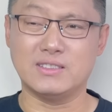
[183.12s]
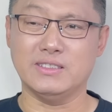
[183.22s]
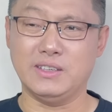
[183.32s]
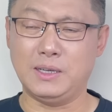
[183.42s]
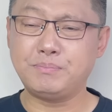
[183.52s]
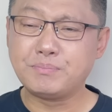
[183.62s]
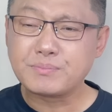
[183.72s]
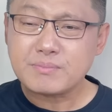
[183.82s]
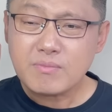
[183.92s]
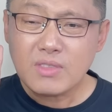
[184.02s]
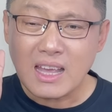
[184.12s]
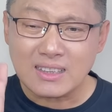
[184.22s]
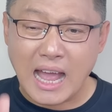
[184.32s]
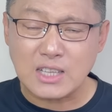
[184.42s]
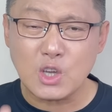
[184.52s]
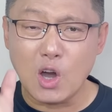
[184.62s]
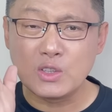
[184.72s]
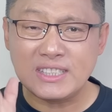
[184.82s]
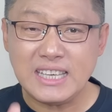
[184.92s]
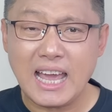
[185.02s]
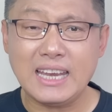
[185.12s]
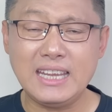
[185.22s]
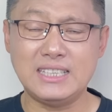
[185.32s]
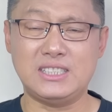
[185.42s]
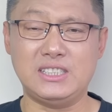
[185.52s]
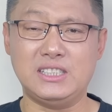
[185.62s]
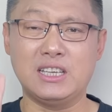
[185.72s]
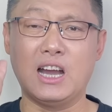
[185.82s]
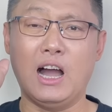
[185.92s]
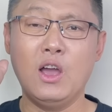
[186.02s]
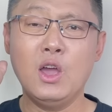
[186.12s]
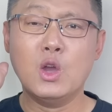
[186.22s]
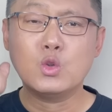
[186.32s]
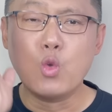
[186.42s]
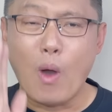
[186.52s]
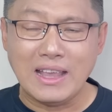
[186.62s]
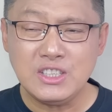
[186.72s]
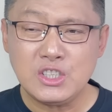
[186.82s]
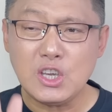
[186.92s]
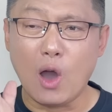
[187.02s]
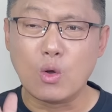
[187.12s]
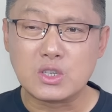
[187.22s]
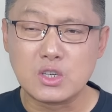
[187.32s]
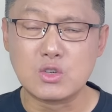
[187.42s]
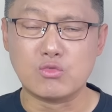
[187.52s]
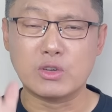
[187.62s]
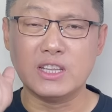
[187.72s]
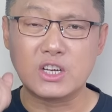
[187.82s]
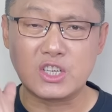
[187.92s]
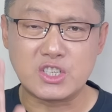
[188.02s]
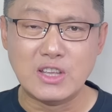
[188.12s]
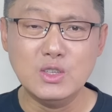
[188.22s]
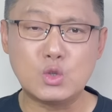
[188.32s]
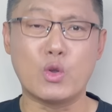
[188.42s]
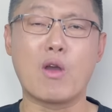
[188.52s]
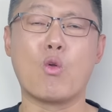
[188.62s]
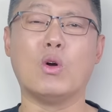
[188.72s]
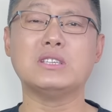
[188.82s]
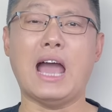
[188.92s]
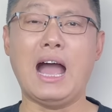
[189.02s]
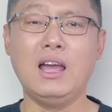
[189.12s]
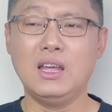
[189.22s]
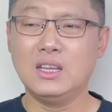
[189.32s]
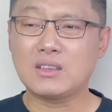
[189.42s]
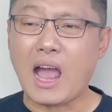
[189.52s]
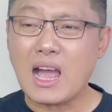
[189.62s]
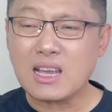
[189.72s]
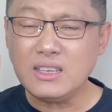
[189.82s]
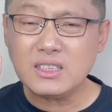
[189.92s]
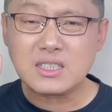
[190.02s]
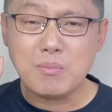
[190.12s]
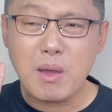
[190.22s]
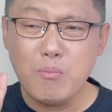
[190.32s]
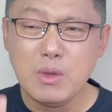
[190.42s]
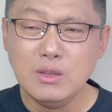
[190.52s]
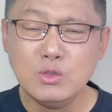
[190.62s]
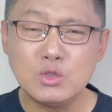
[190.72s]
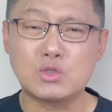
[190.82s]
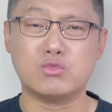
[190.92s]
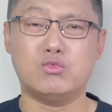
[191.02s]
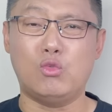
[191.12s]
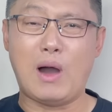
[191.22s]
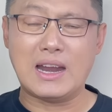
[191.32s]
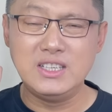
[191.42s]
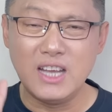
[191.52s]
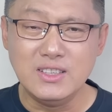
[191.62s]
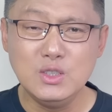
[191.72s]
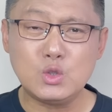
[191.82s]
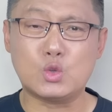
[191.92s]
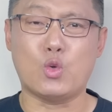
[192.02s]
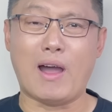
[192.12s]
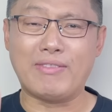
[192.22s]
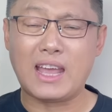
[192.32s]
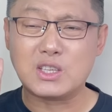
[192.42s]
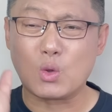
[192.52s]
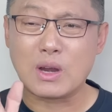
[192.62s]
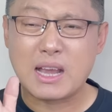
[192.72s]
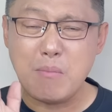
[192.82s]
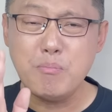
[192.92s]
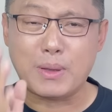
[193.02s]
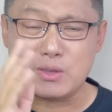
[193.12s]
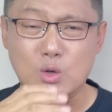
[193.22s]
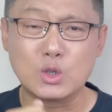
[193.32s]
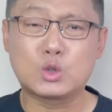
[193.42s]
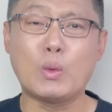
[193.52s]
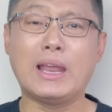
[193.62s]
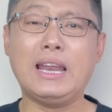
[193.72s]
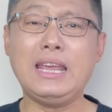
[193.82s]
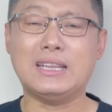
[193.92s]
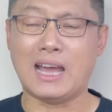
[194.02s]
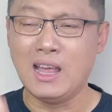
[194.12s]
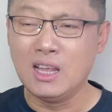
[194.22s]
子，他就要建立起一个原教旨主义的神权国家，他跟什么民主啊、人权呐、就是根本就是对立的。